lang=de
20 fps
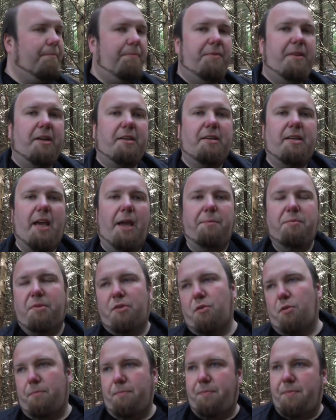das
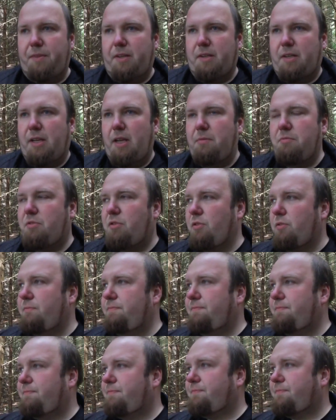Gamescom, das
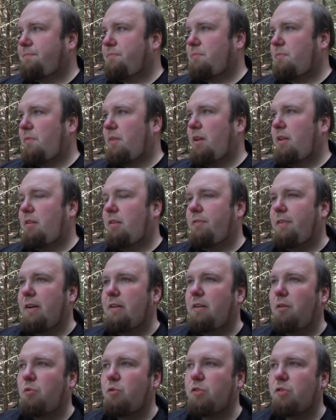Gamescom
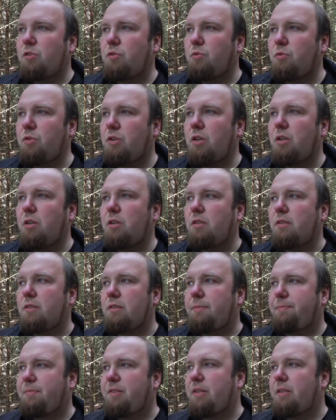
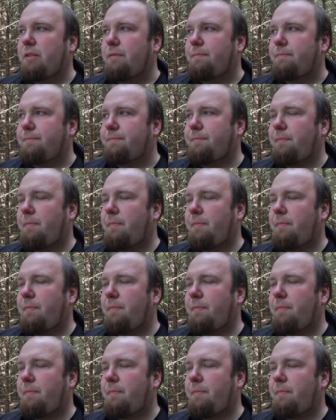2017.